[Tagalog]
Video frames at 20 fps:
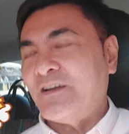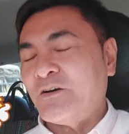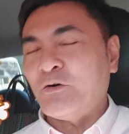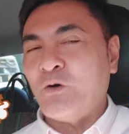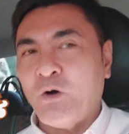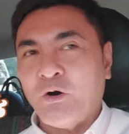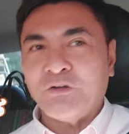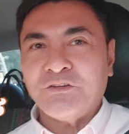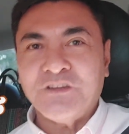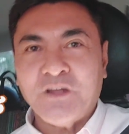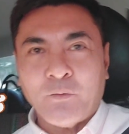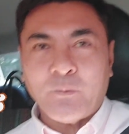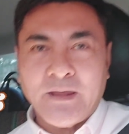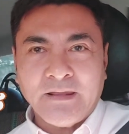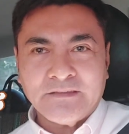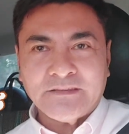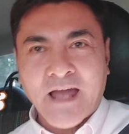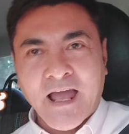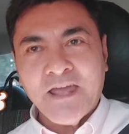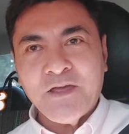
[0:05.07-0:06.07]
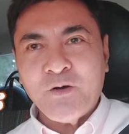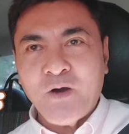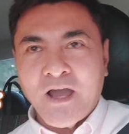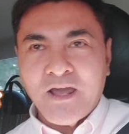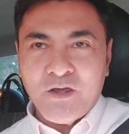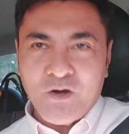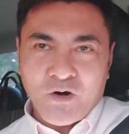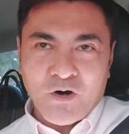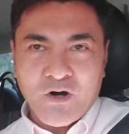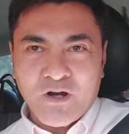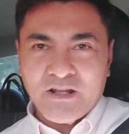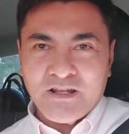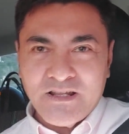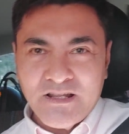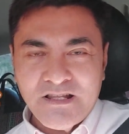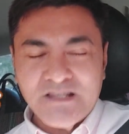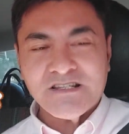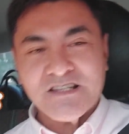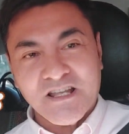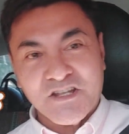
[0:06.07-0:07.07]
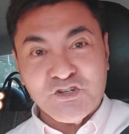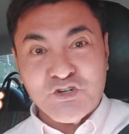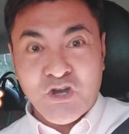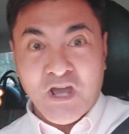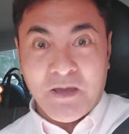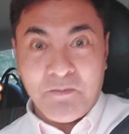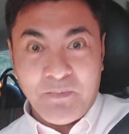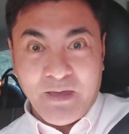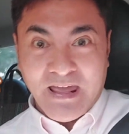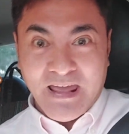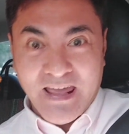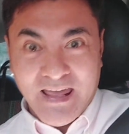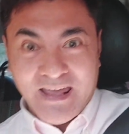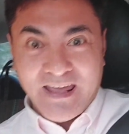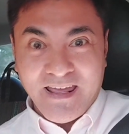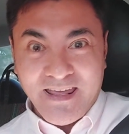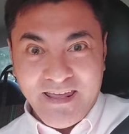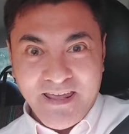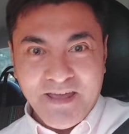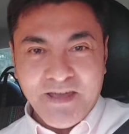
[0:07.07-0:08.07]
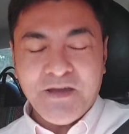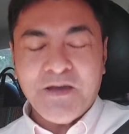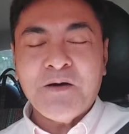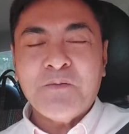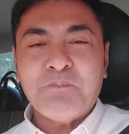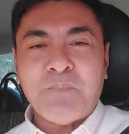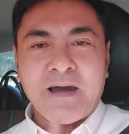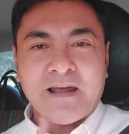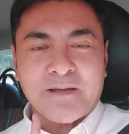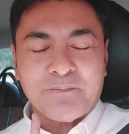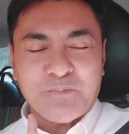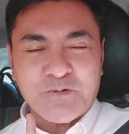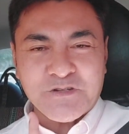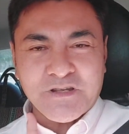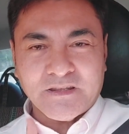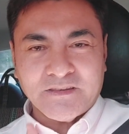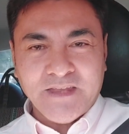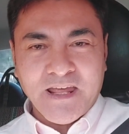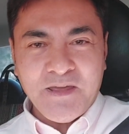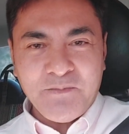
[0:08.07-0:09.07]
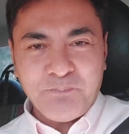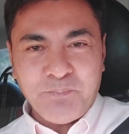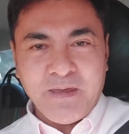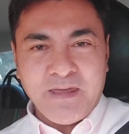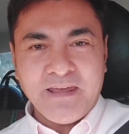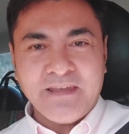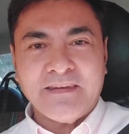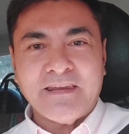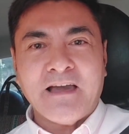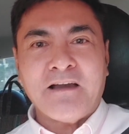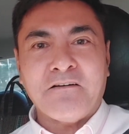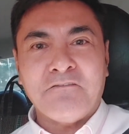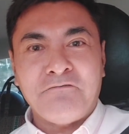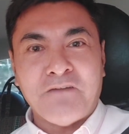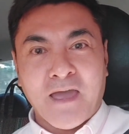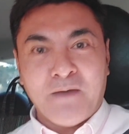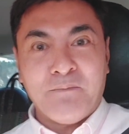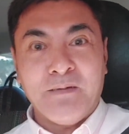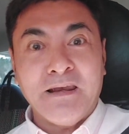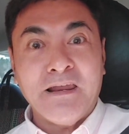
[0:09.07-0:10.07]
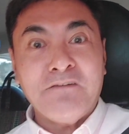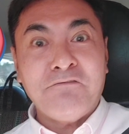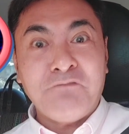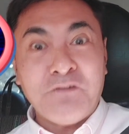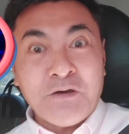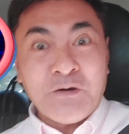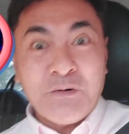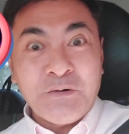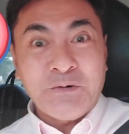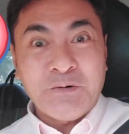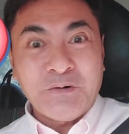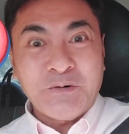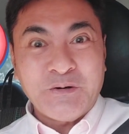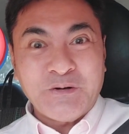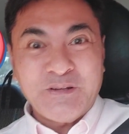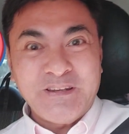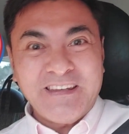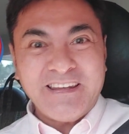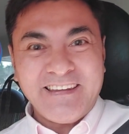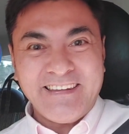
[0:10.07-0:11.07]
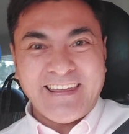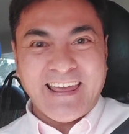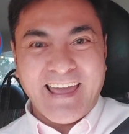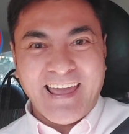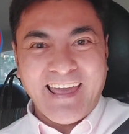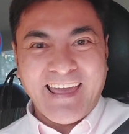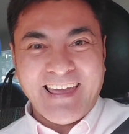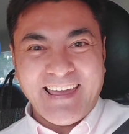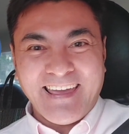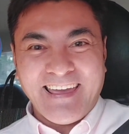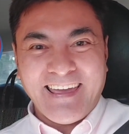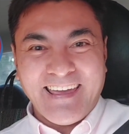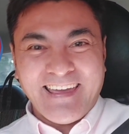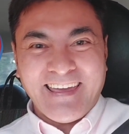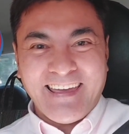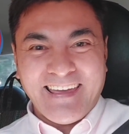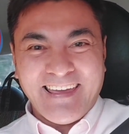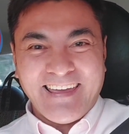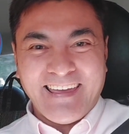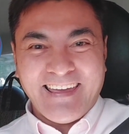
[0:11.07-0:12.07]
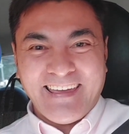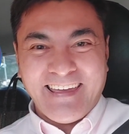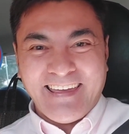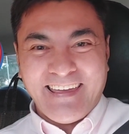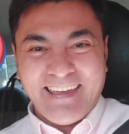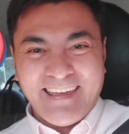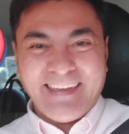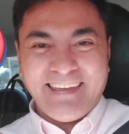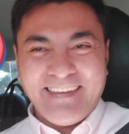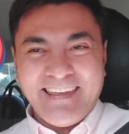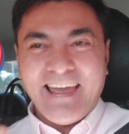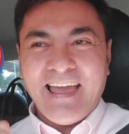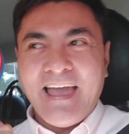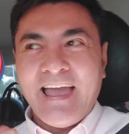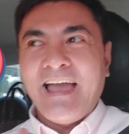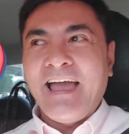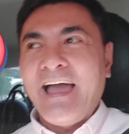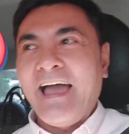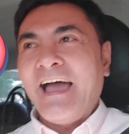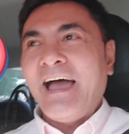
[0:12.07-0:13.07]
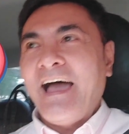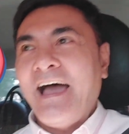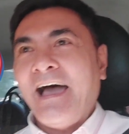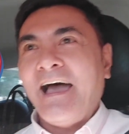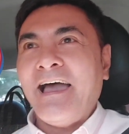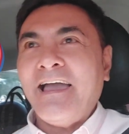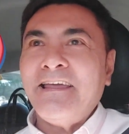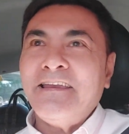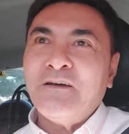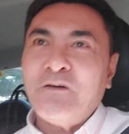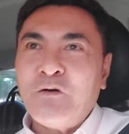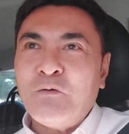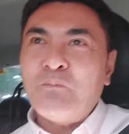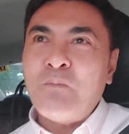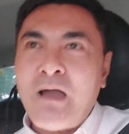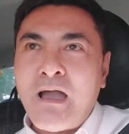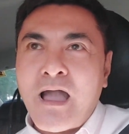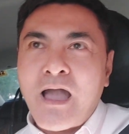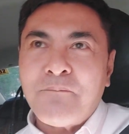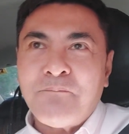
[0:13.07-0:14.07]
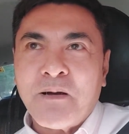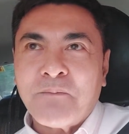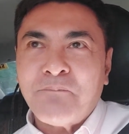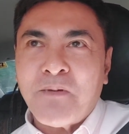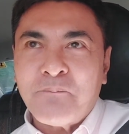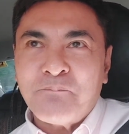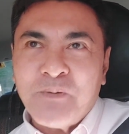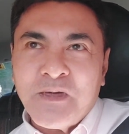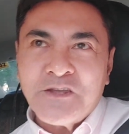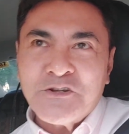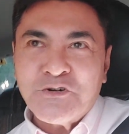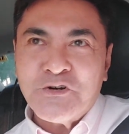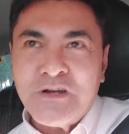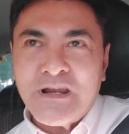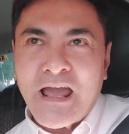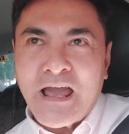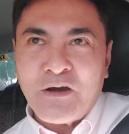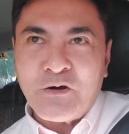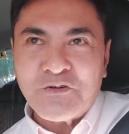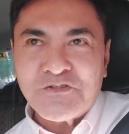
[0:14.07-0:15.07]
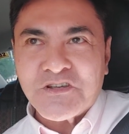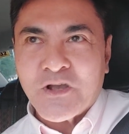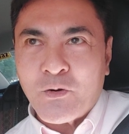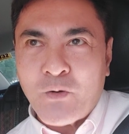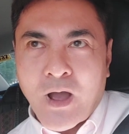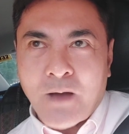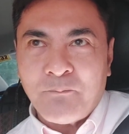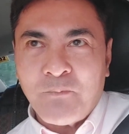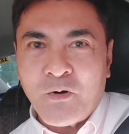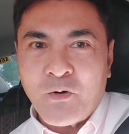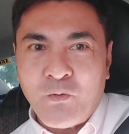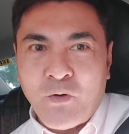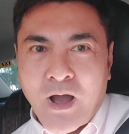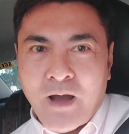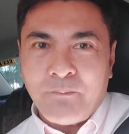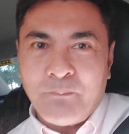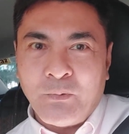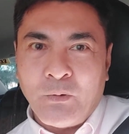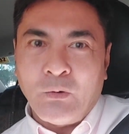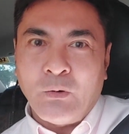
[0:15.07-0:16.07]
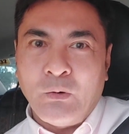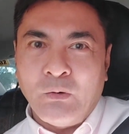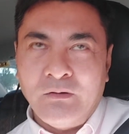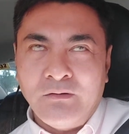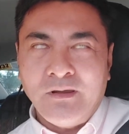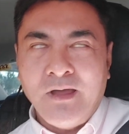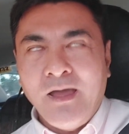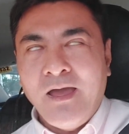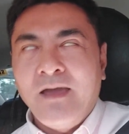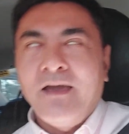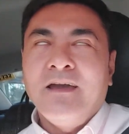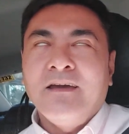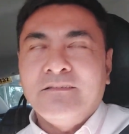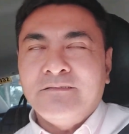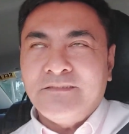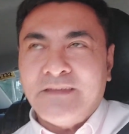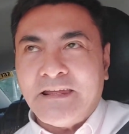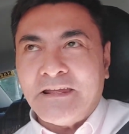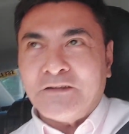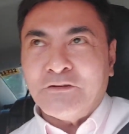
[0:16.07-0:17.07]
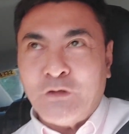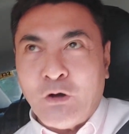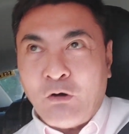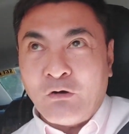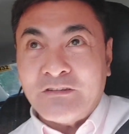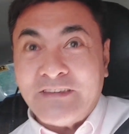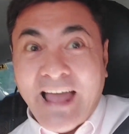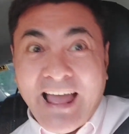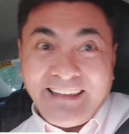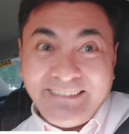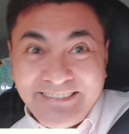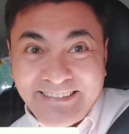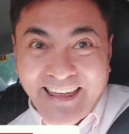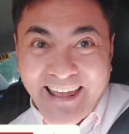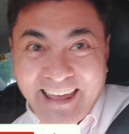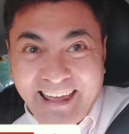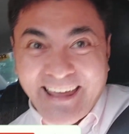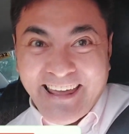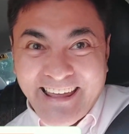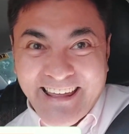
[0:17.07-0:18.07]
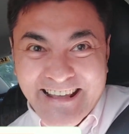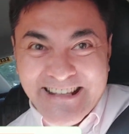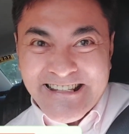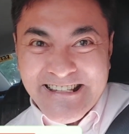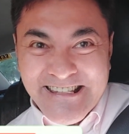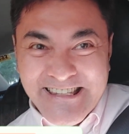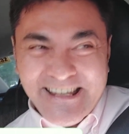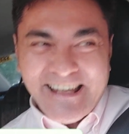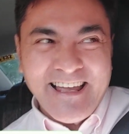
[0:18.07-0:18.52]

Naku, on the way tayo ngayon sa GMA para po sa taping ng Family Feud! Yay! Ay, naku, nakapagpapicture na ako sa gwapong-gwapong Ding Dong Dantes!